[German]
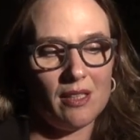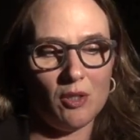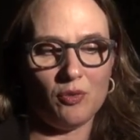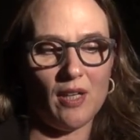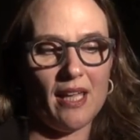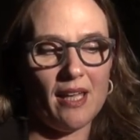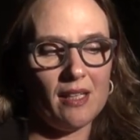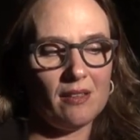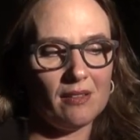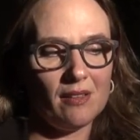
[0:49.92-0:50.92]
Der
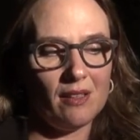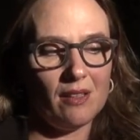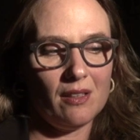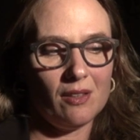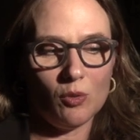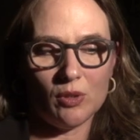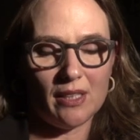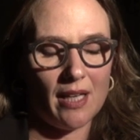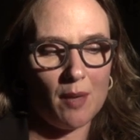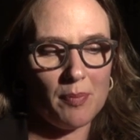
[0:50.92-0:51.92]
Freiheit oder
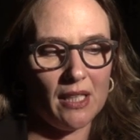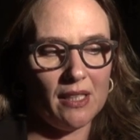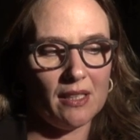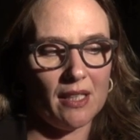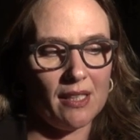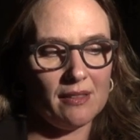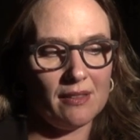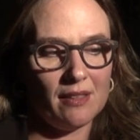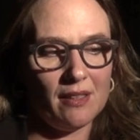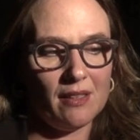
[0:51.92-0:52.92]
der Abhängigkeit?
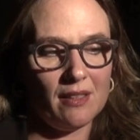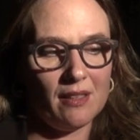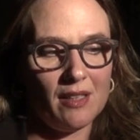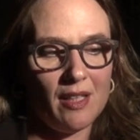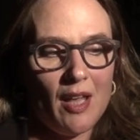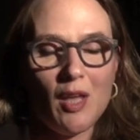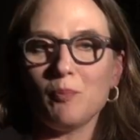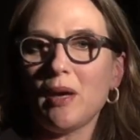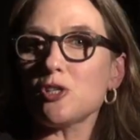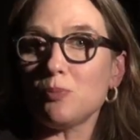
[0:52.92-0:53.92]

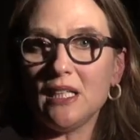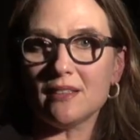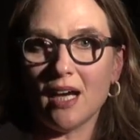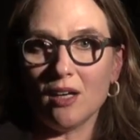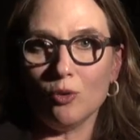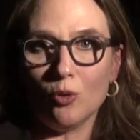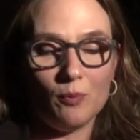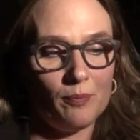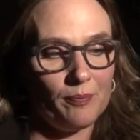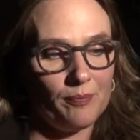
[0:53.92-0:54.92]
Beispiel Tango.
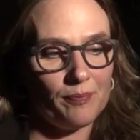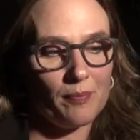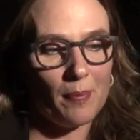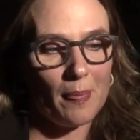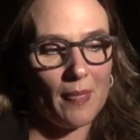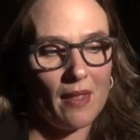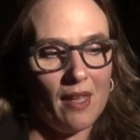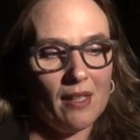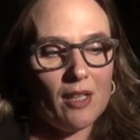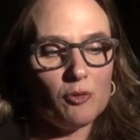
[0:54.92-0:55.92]

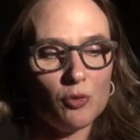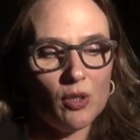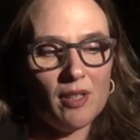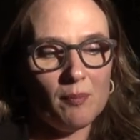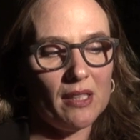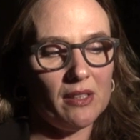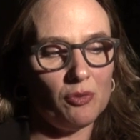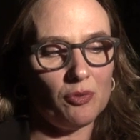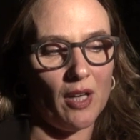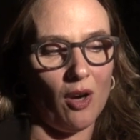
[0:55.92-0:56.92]
Da führt der Mann die
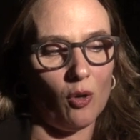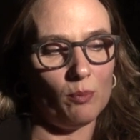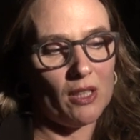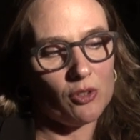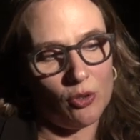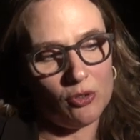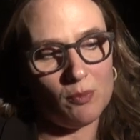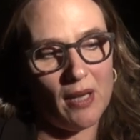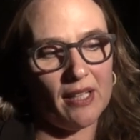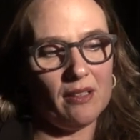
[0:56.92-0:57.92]
Frau. Man könnte
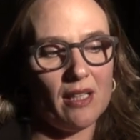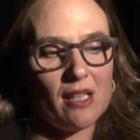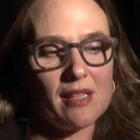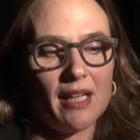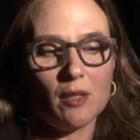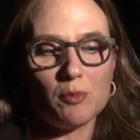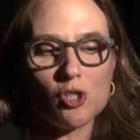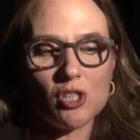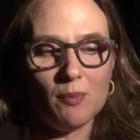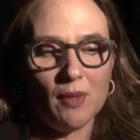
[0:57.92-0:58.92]
meinen, er sei der
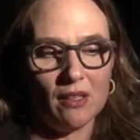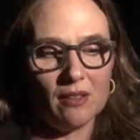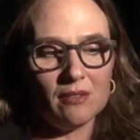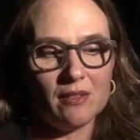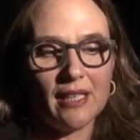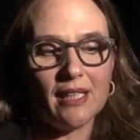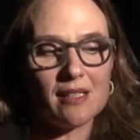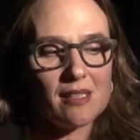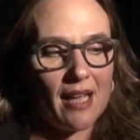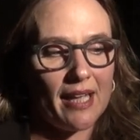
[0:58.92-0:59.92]
Bestimmer, der ihr
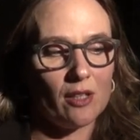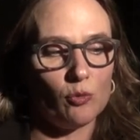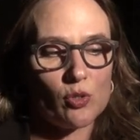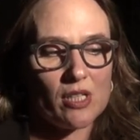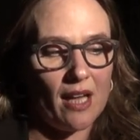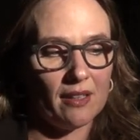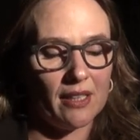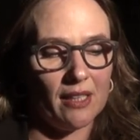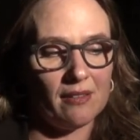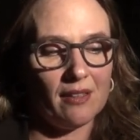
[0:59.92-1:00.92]
zeige, wo es lang
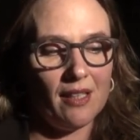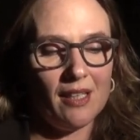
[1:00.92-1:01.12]
geht.